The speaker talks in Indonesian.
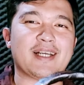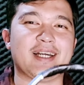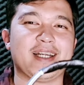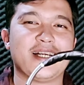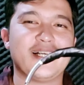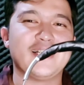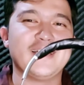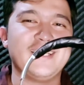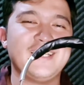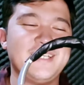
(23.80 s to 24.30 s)

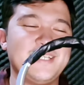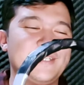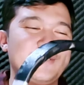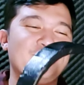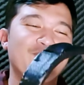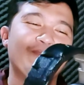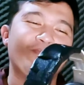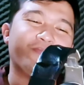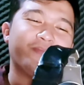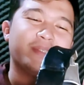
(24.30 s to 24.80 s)
sekarang ya.
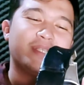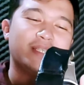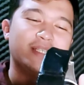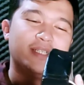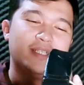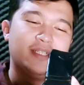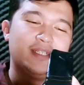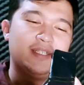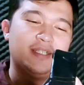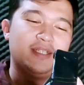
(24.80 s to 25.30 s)

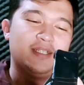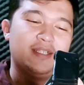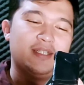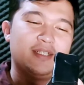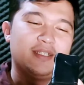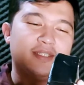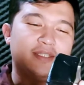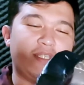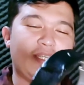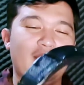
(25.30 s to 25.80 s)

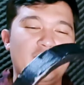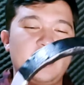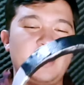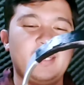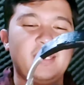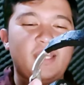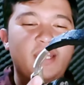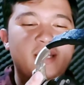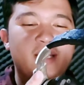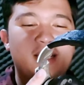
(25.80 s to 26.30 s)

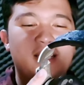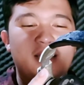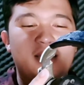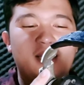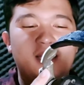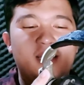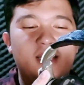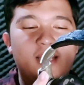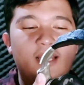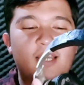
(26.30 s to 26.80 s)
Jadi ini
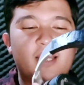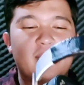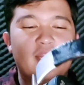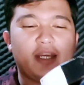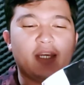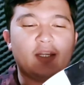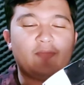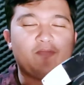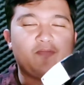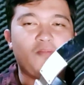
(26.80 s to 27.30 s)
adalah
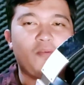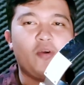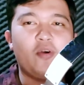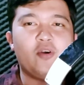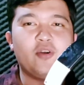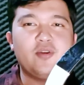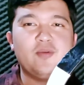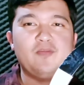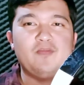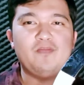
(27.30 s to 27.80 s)

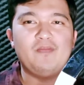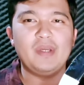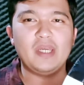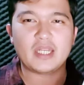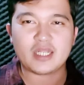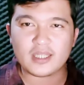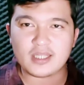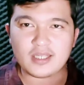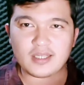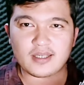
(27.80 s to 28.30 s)
headphone
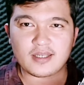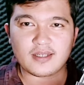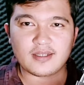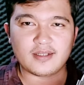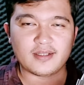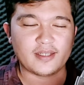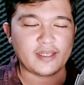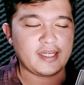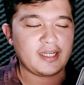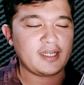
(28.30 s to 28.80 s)

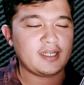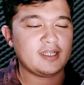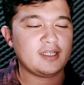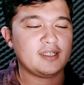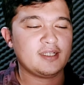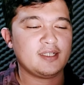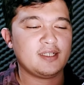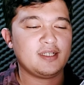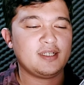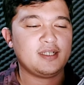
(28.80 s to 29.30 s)
Beats ya.
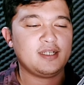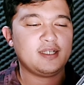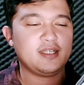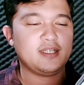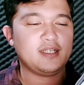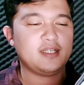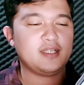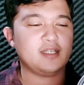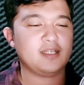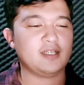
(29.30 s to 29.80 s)

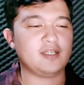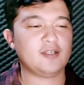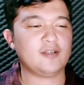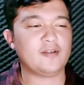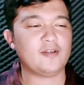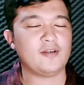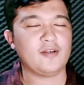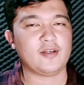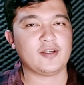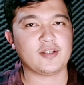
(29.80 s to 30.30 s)

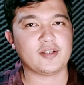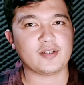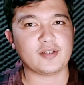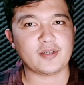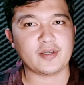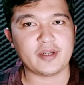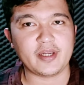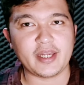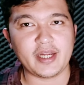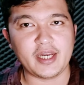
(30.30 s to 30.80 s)
Uh,
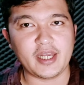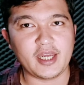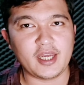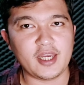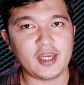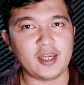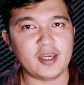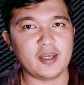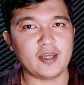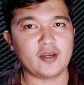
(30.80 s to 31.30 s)
ini
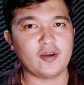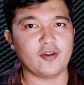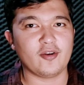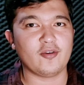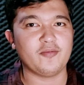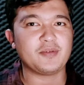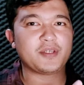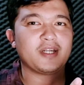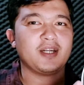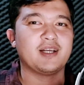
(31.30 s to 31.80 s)

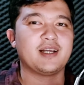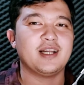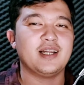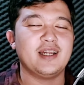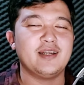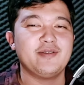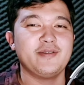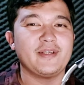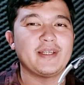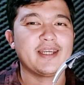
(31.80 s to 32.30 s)
kalau misalnya
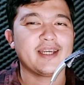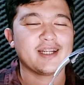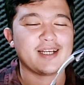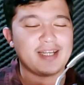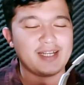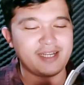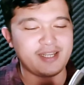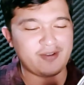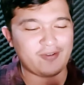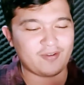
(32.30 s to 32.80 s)
kalian
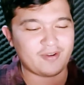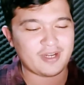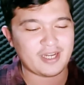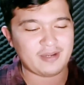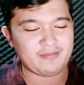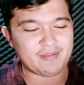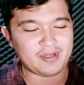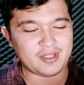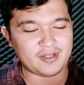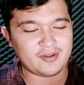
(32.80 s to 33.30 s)
kira ini
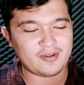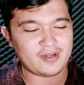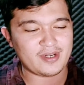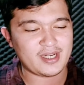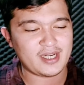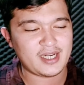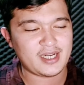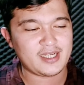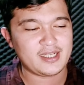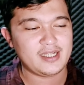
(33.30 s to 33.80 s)
OM atau
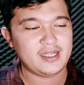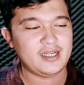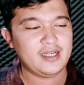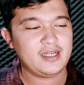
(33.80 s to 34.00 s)
enggak